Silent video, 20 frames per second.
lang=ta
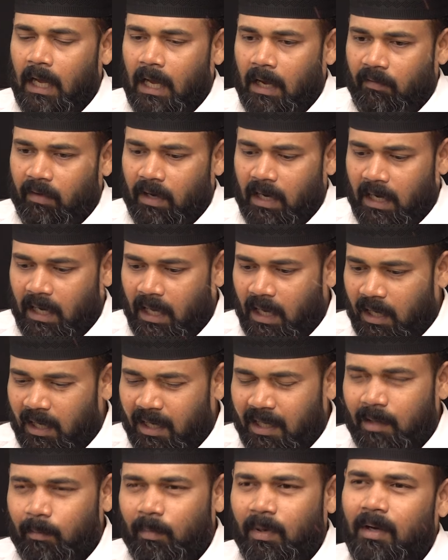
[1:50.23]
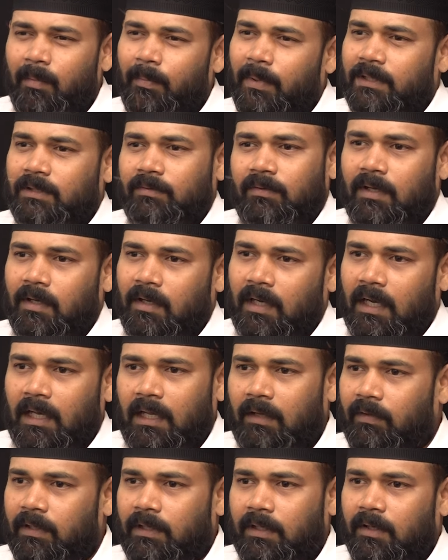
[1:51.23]
அவர் அநாகரிகமாக பேசுவார்
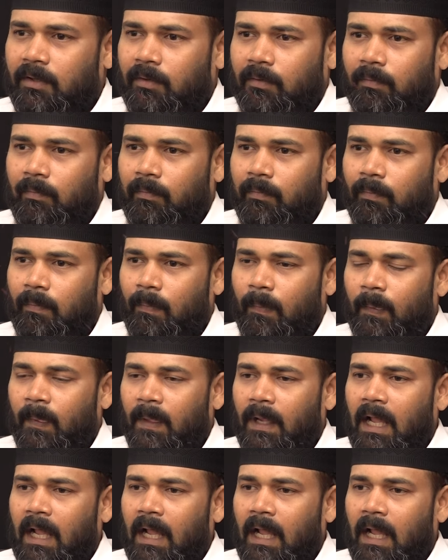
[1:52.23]
நல்லாவே தெரியும் ஆமாம்